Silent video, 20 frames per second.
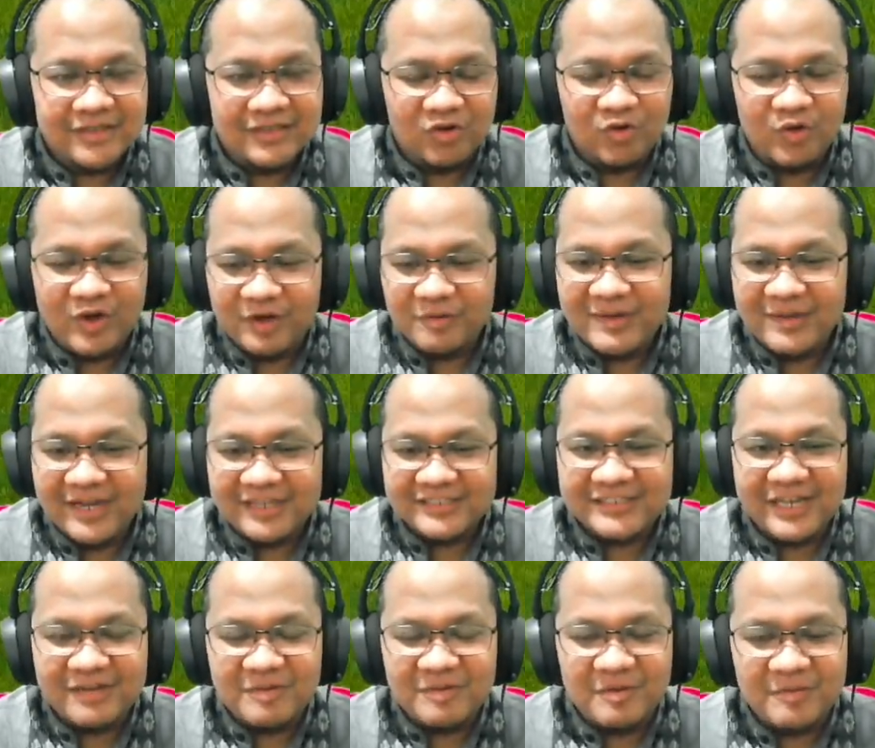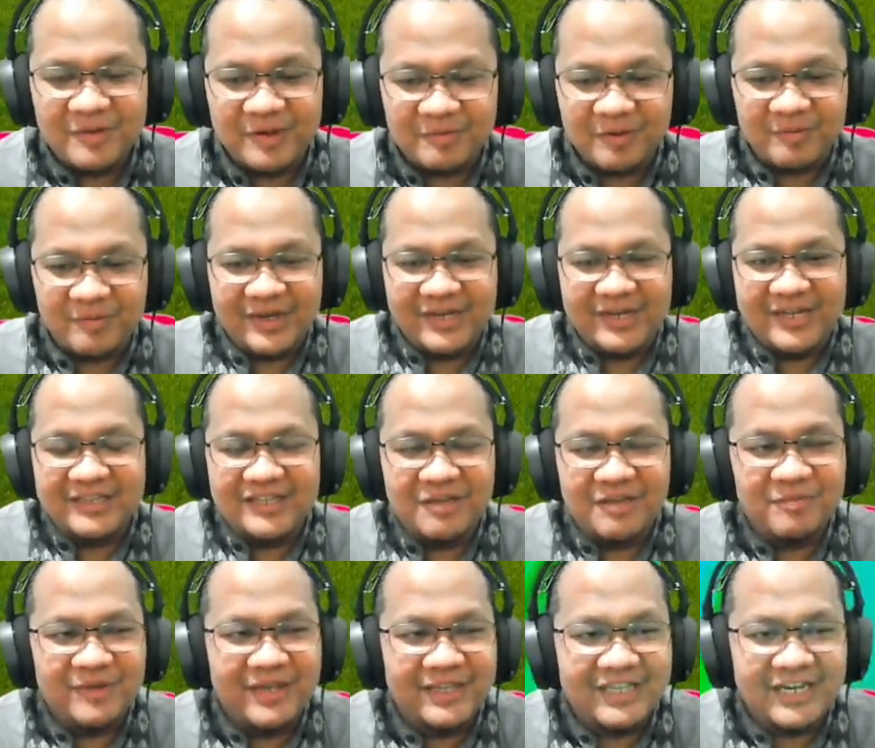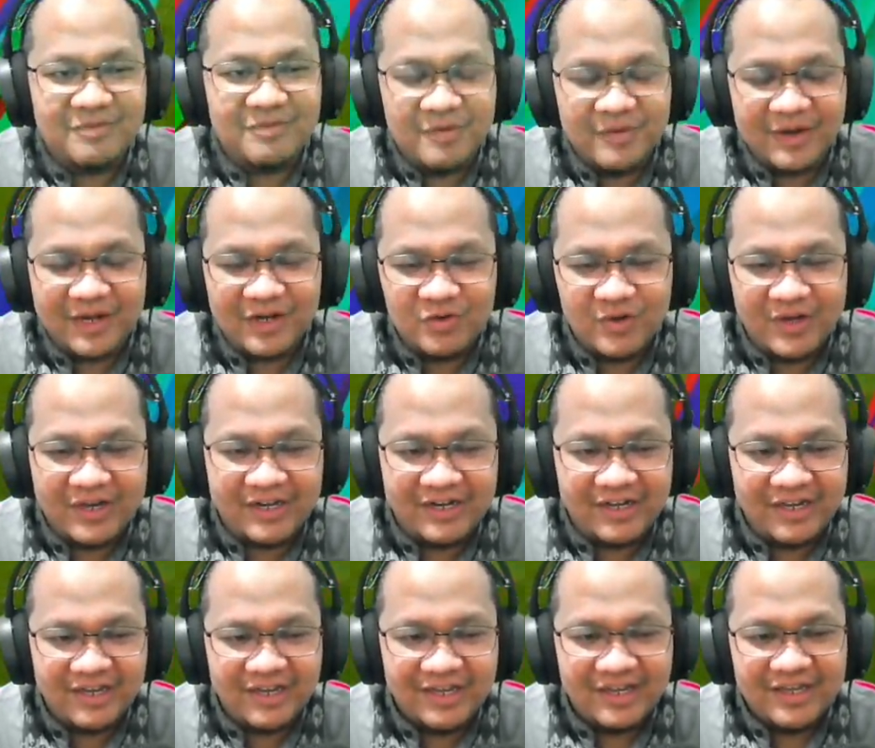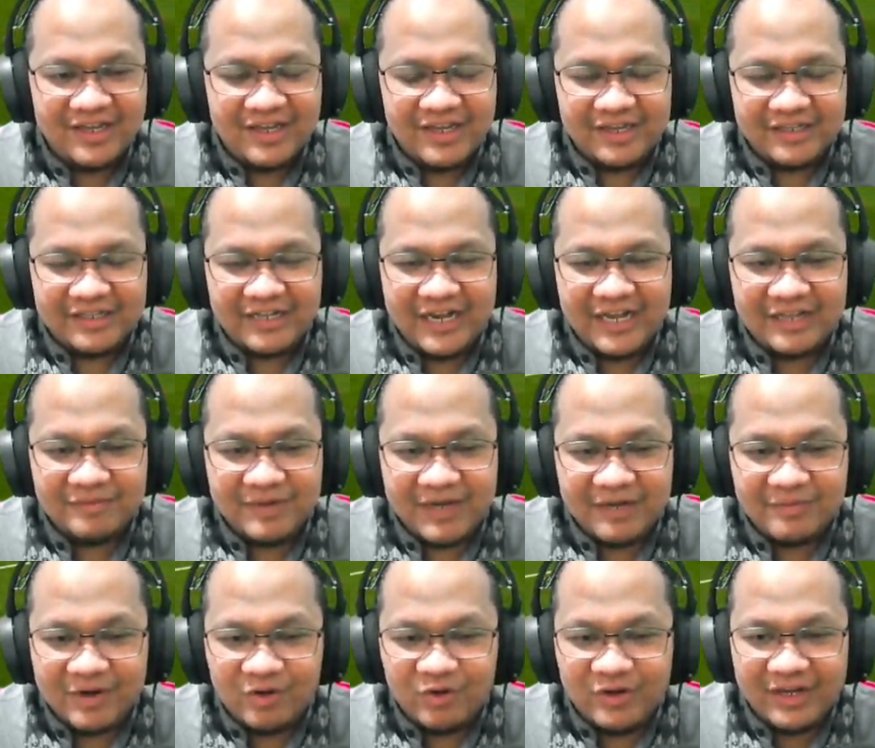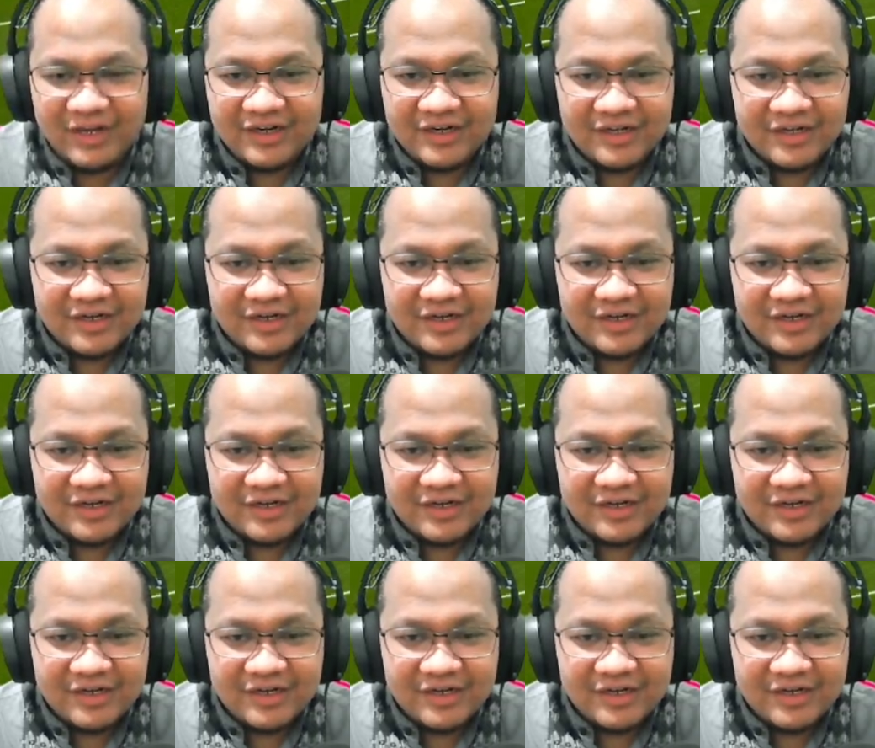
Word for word: Luar biasa memang permainan tim kita di babak kedua ini. Kita lihat bagaimana Udin.